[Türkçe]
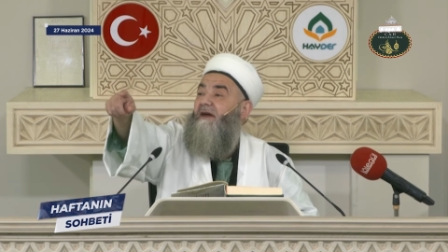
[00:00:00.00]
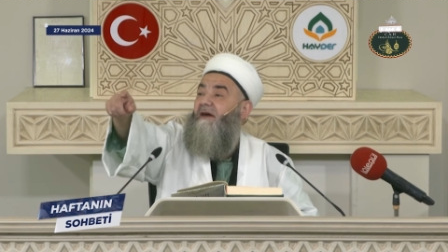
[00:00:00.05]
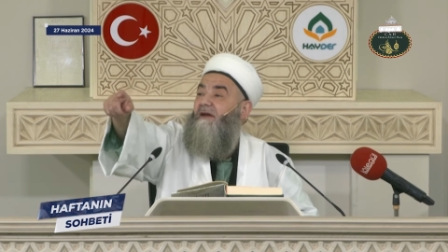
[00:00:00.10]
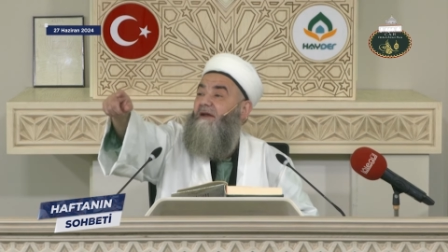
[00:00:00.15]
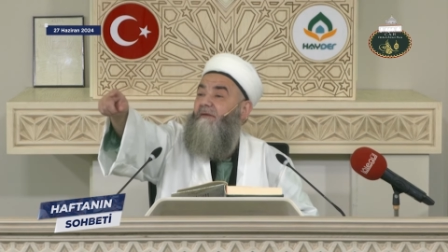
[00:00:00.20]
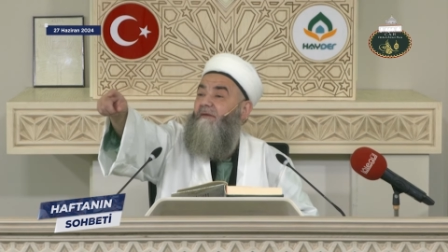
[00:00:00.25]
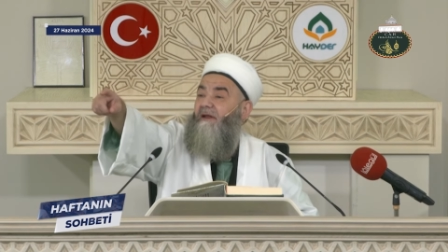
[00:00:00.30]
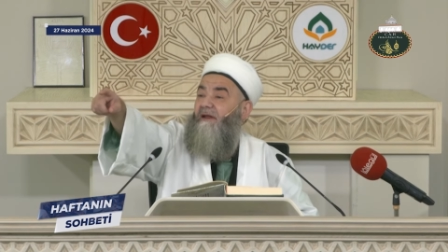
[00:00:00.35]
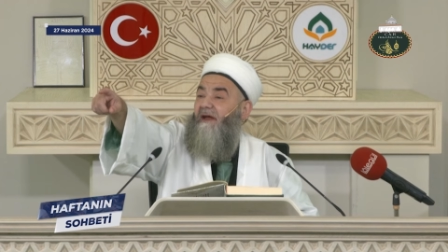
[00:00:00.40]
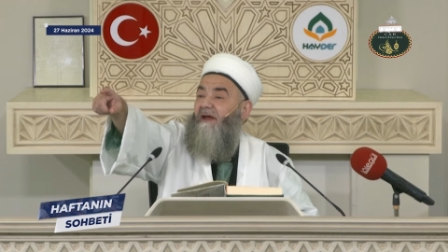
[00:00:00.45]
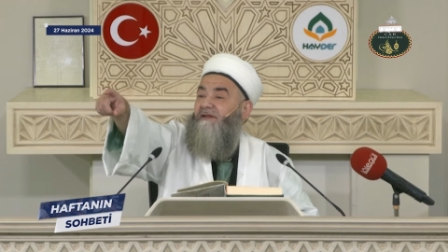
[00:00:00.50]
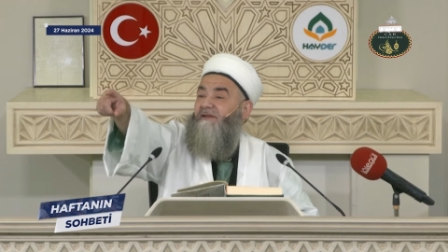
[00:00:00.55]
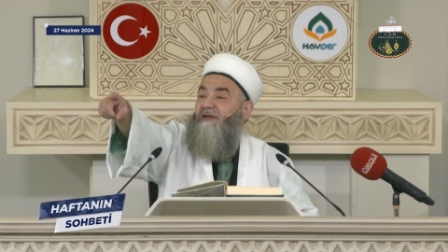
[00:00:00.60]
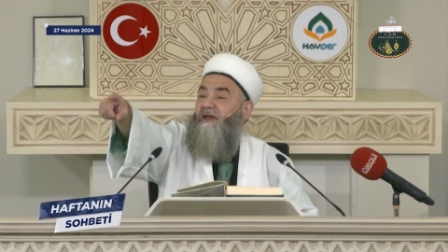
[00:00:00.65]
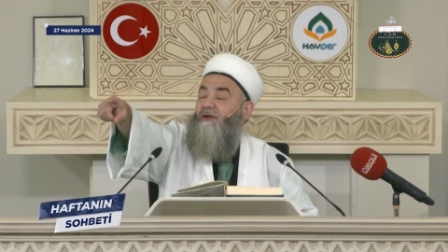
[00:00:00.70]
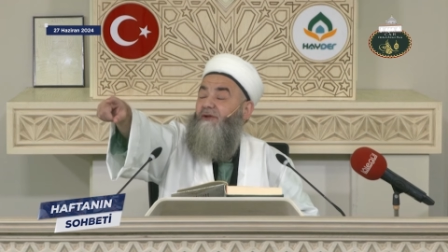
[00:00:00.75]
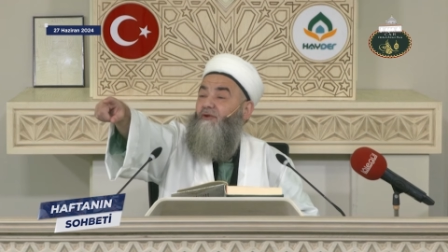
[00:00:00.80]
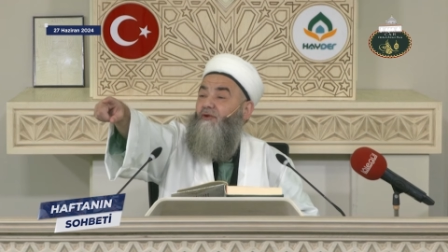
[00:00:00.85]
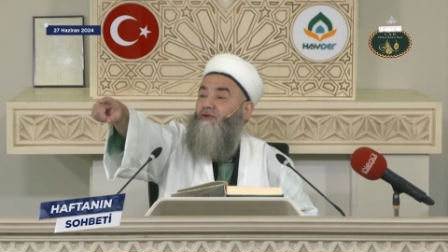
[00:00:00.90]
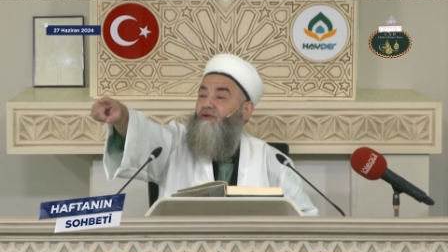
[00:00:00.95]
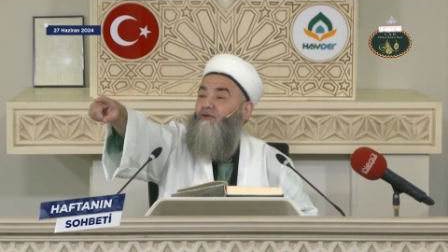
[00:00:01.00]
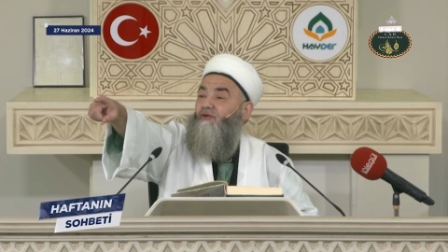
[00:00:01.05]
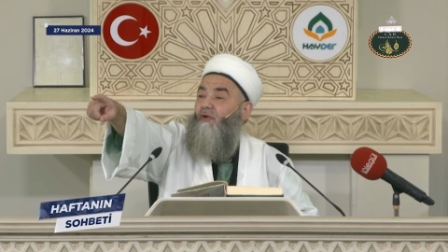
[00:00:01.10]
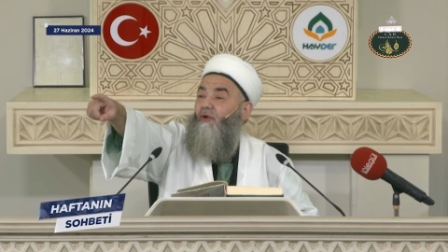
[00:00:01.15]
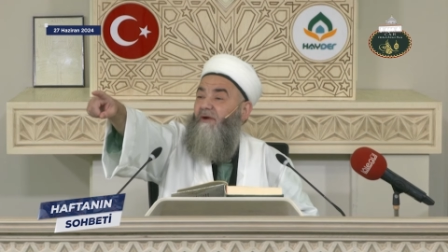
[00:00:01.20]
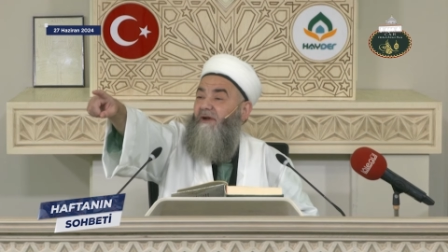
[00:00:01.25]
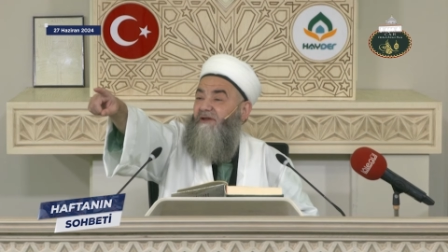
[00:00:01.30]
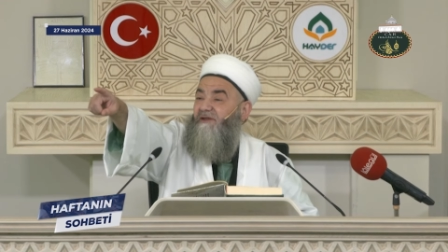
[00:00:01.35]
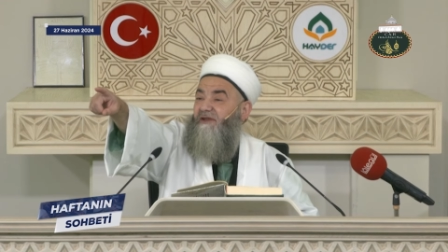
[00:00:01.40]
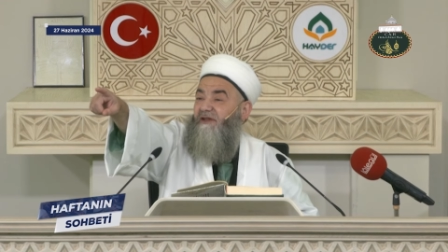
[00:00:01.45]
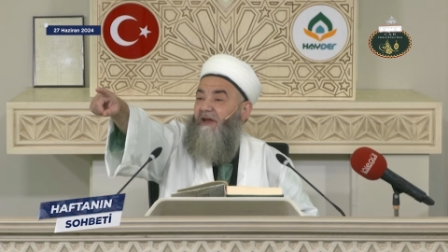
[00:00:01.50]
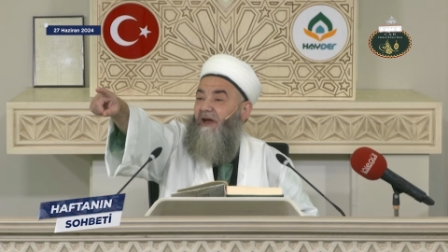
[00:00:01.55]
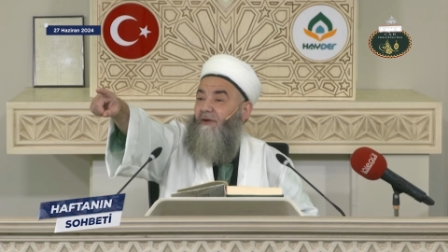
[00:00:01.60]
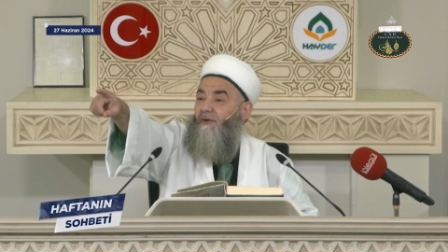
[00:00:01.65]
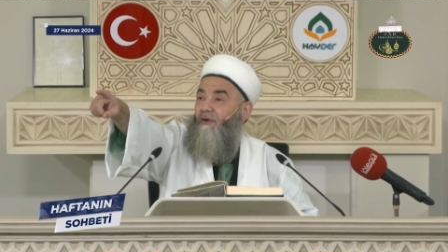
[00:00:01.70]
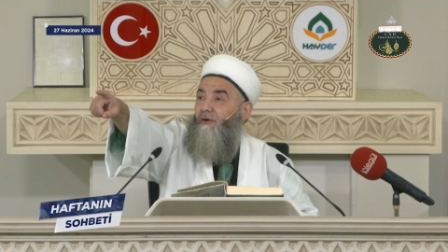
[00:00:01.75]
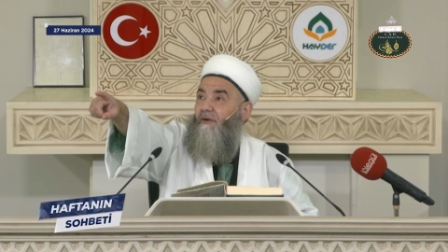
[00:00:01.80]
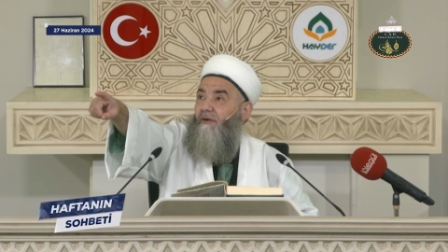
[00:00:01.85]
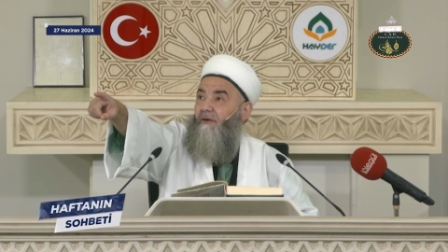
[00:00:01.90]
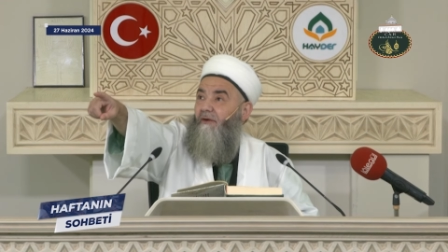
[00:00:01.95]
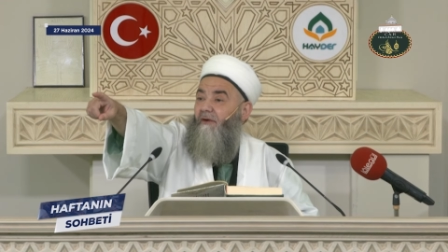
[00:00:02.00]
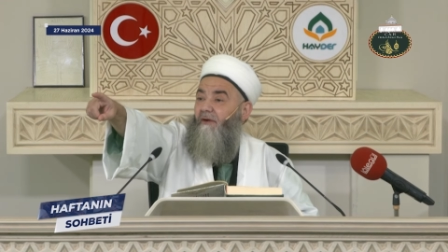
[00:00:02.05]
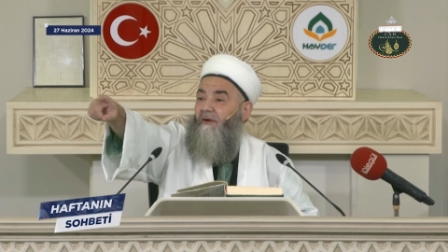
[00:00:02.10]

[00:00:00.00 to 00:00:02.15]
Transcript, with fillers: Klimalar şey diyorsun orası yanıyor.